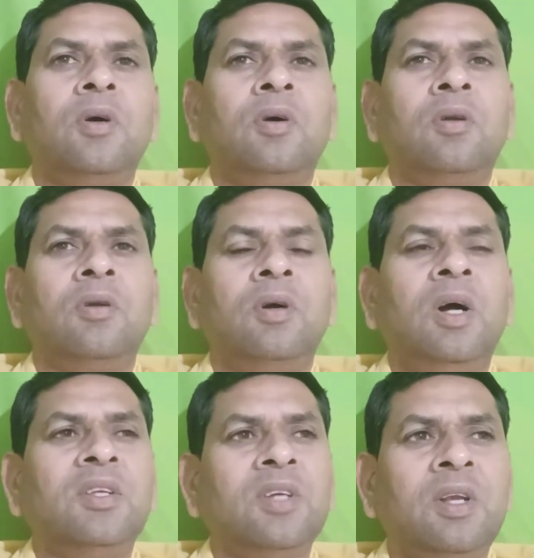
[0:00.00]
और
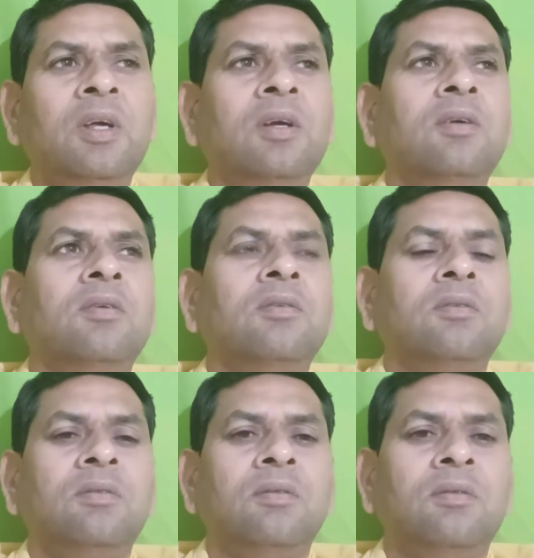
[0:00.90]
अचानक
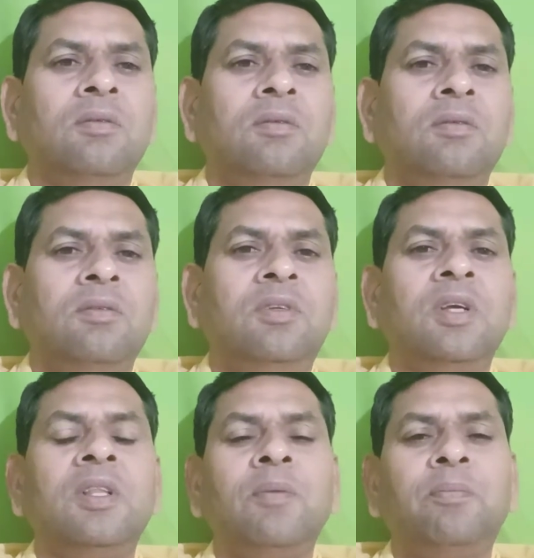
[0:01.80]

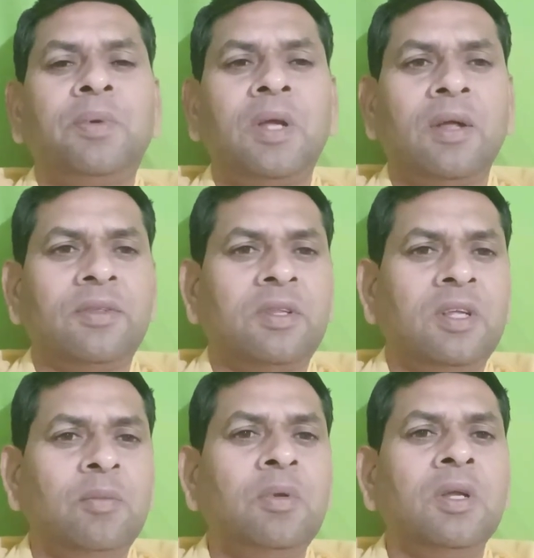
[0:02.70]
ज्यादा प्रयास
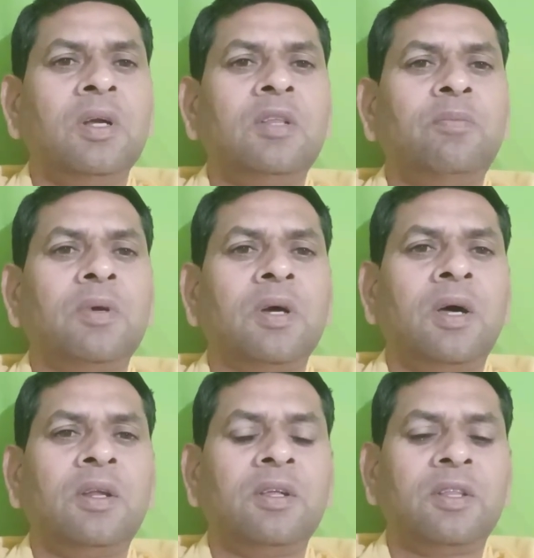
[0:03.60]
किए बिना इस
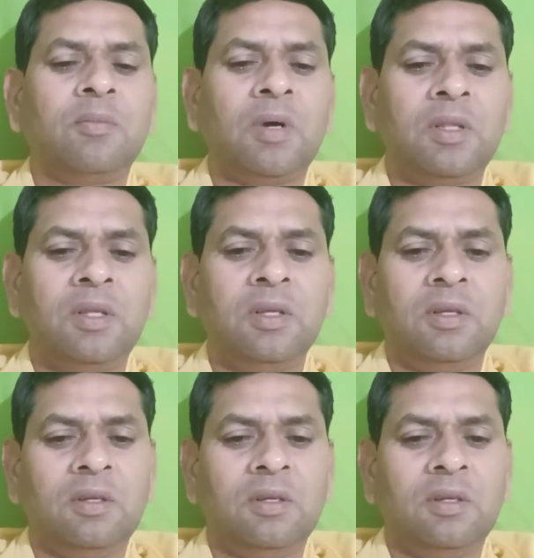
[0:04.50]
प्रकार की समाधि